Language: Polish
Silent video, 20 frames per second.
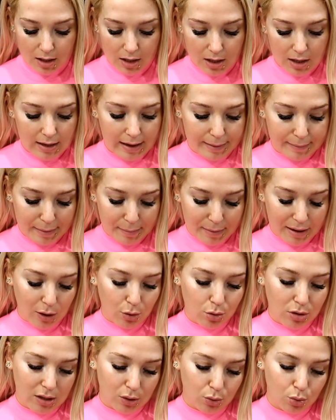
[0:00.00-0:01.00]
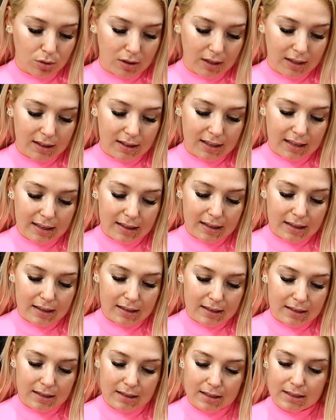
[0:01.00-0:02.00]
I ja mam akurat tutaj ten
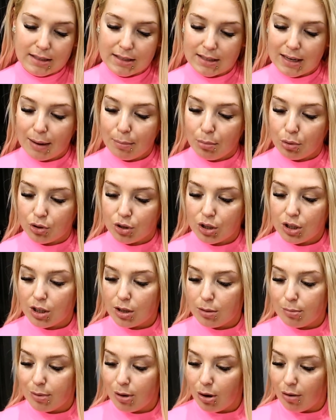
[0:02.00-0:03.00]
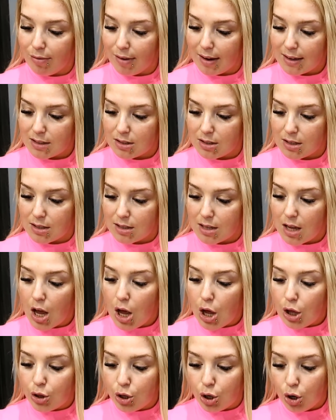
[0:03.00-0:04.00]
e, z Labotiki Biovax, to jest
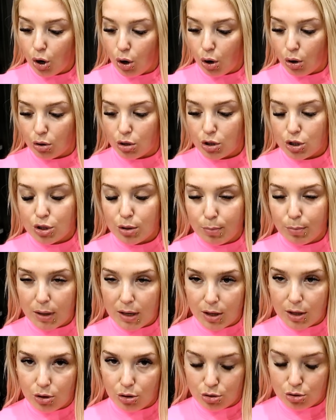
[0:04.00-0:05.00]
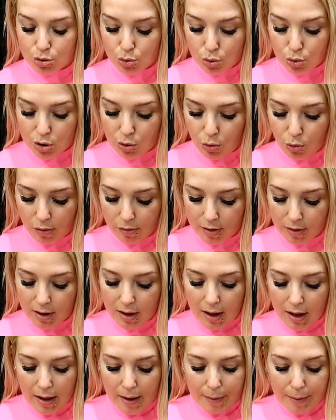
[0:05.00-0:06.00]
trychologiczny peeling do skóry głowy.
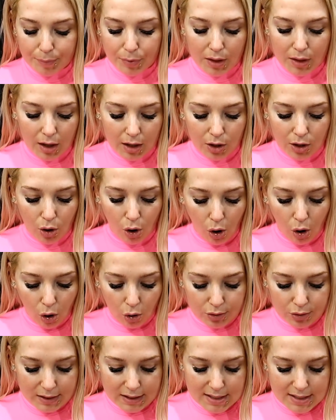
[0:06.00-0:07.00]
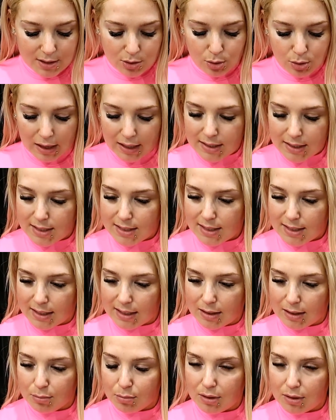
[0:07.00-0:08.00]
I on jest, słuchajcie, z
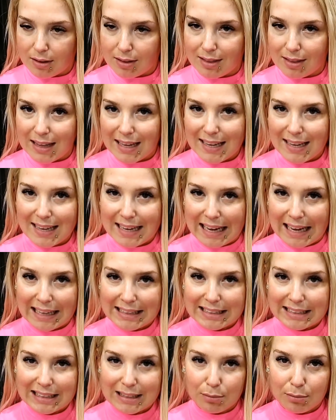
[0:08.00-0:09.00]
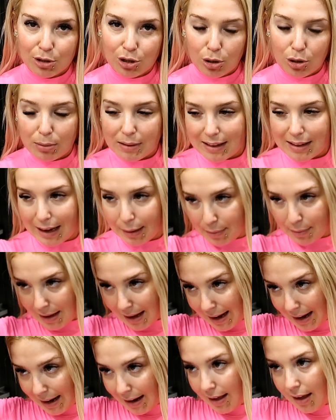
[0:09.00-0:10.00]
takimi delikatnymi drobinkami,
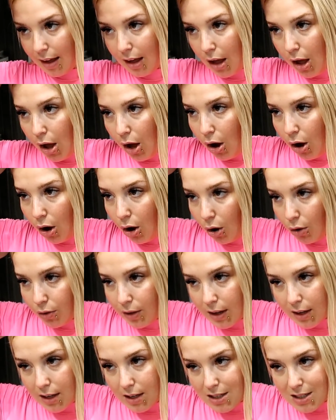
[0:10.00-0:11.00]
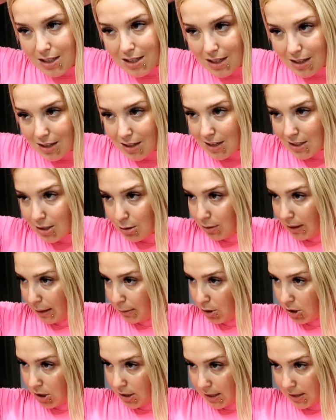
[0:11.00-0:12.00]
ale one jeszcze nie są
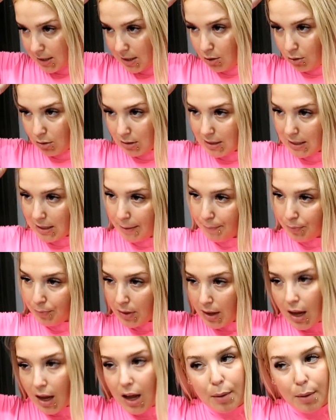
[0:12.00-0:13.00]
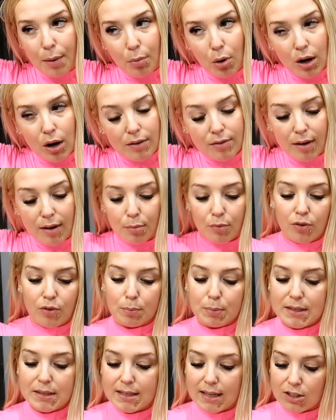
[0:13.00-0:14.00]
tak przeszkadzające. Mogę Wam
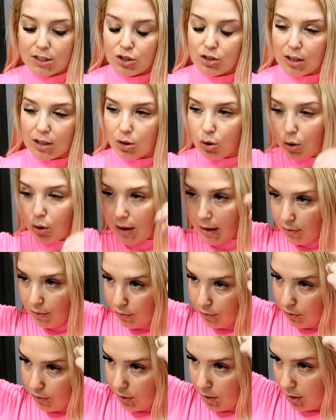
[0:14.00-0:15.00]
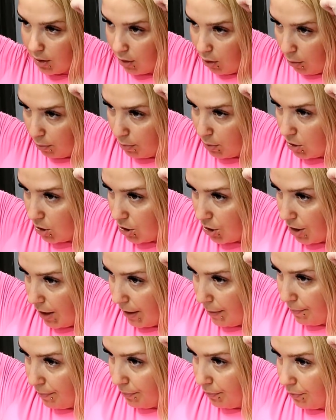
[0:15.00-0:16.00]
wypisać na dole w
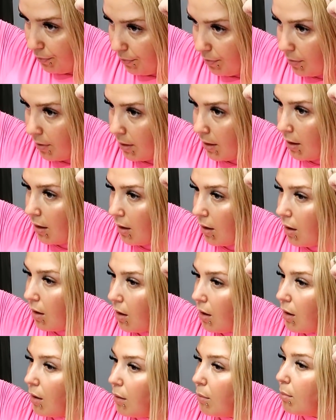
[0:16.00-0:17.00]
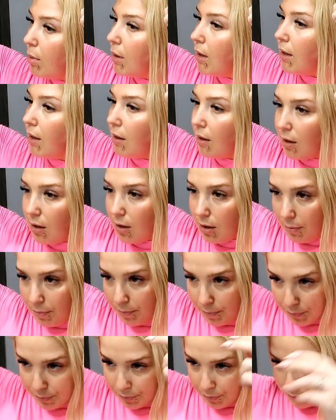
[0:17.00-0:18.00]
opisie peelingi.
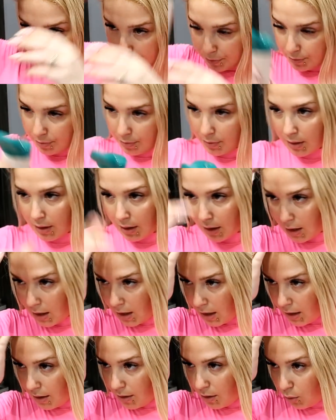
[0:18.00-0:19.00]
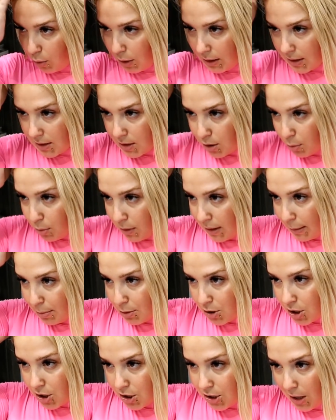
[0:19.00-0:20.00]
Kładę sobie na
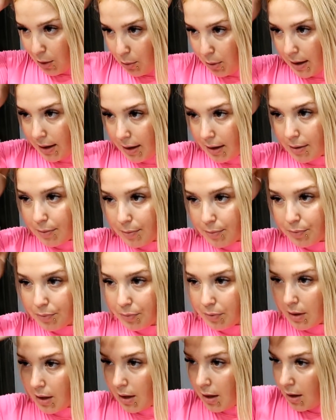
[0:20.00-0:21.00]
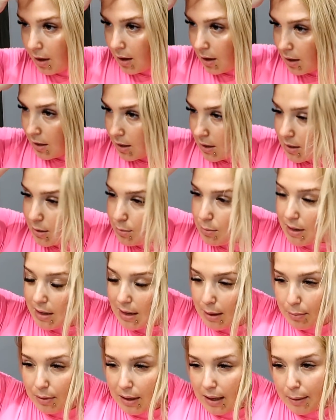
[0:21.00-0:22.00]
przedziałek i
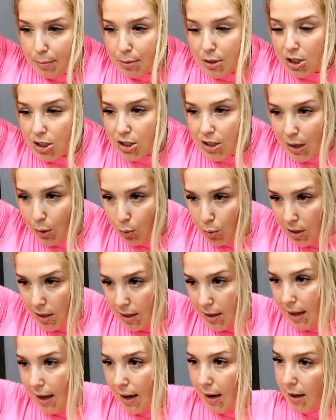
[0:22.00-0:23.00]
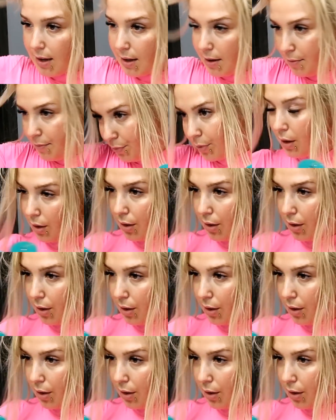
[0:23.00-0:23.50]
zmieniam tak przedziałki dalej.